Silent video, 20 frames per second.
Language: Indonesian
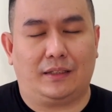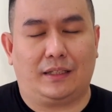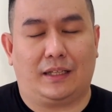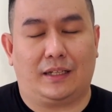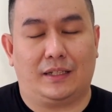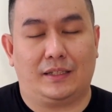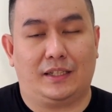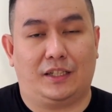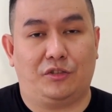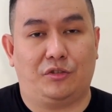
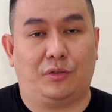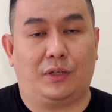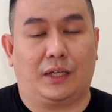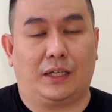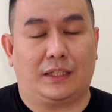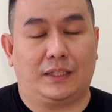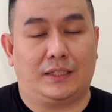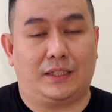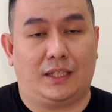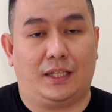karena saya juga
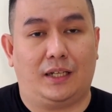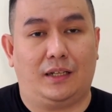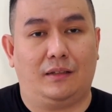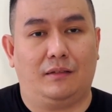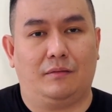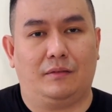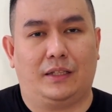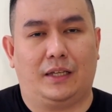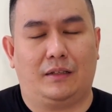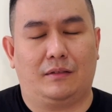
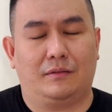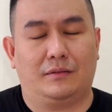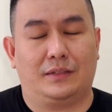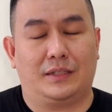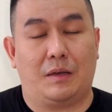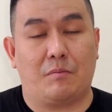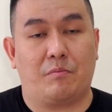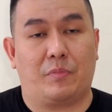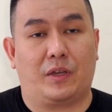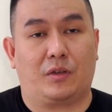kecil dan
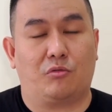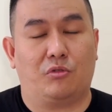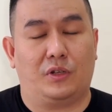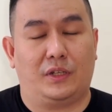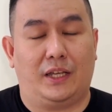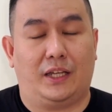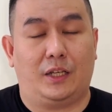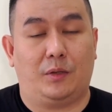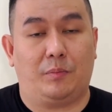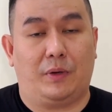sampai
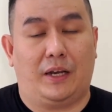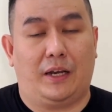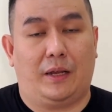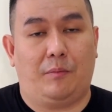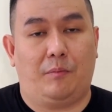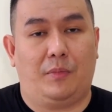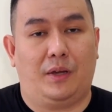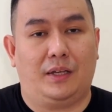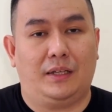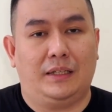kuliah di
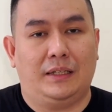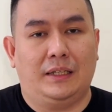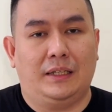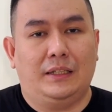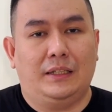Palembang,